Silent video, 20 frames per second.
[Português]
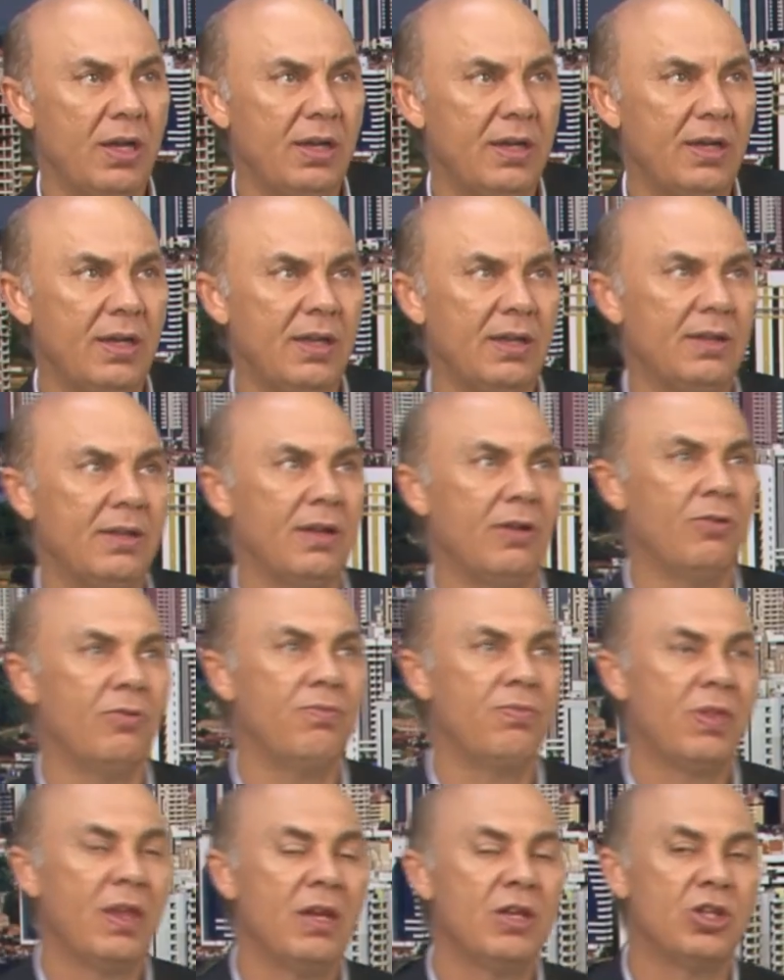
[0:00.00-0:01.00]
Né? Então,
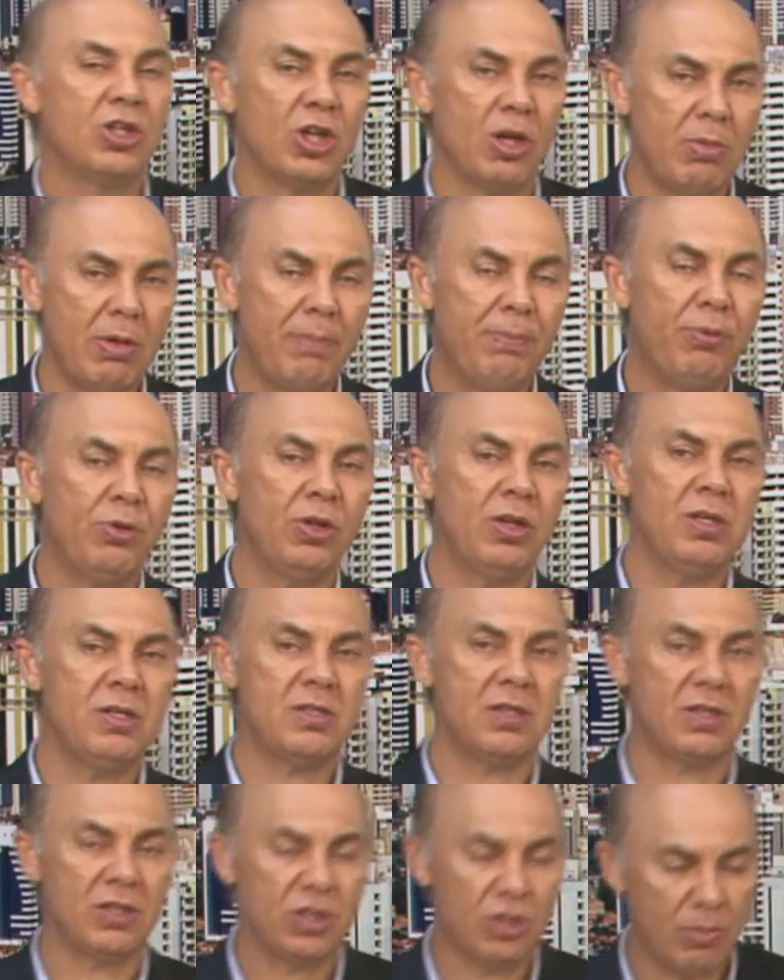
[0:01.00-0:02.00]
chame a
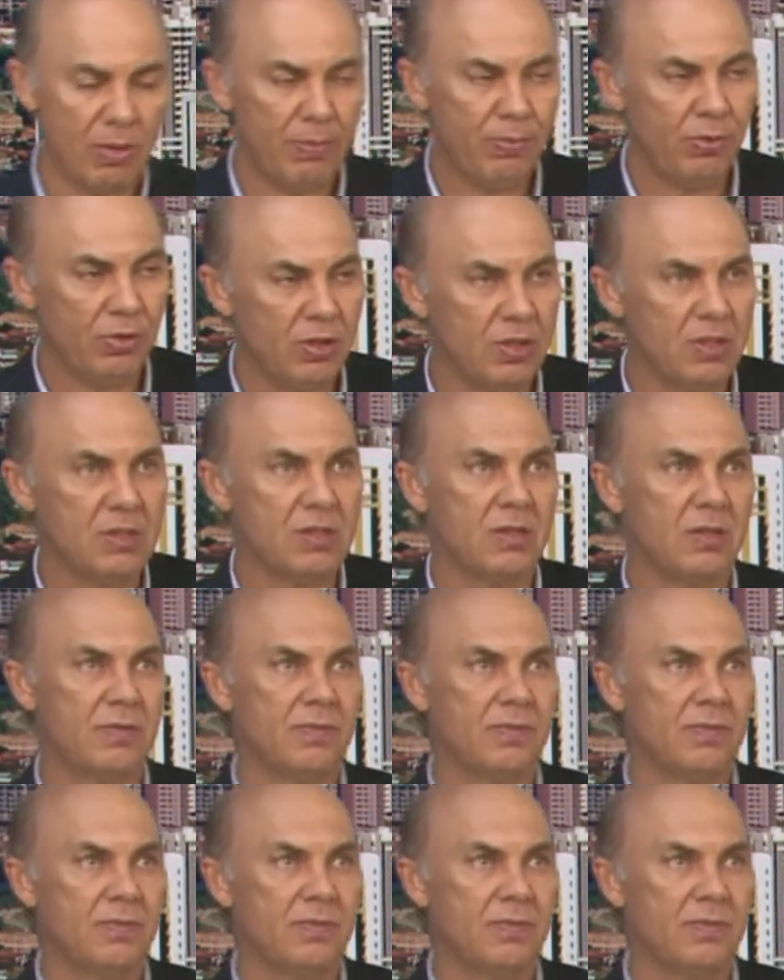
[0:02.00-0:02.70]
polícia, chame a polícia.